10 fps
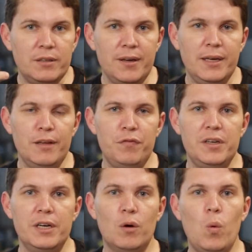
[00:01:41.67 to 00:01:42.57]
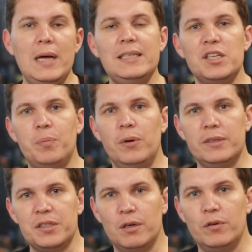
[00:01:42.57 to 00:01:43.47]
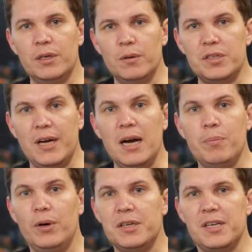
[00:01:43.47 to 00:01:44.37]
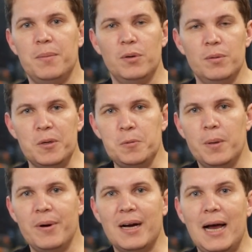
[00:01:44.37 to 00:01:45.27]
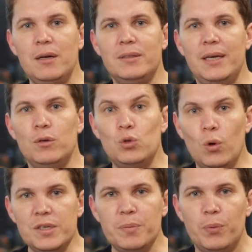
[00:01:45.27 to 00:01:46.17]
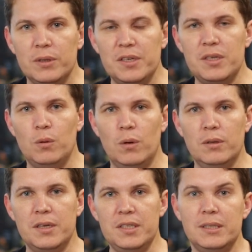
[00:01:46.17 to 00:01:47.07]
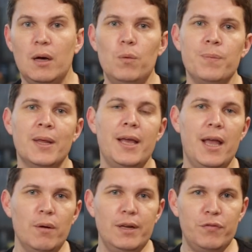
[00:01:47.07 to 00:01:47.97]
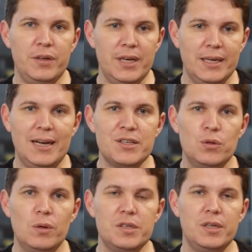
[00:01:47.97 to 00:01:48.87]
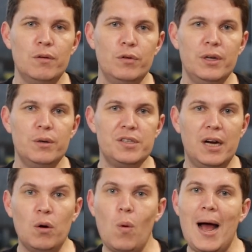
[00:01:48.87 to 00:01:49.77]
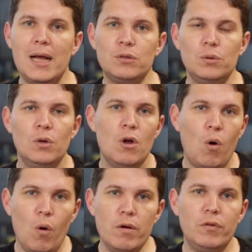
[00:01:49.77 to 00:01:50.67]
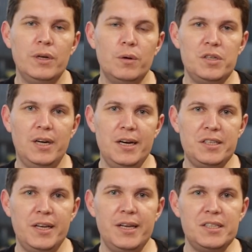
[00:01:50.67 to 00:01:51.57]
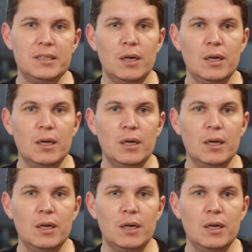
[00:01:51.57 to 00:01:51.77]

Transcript: Eu tenho que definir quantas pontas que eu vou negociar. Por exemplo, no meu supermercado eu tenho 12 pontas de gôndolas. Então, eu defini que das 12 eu vou negociar 4 ou eu vou negociar 6.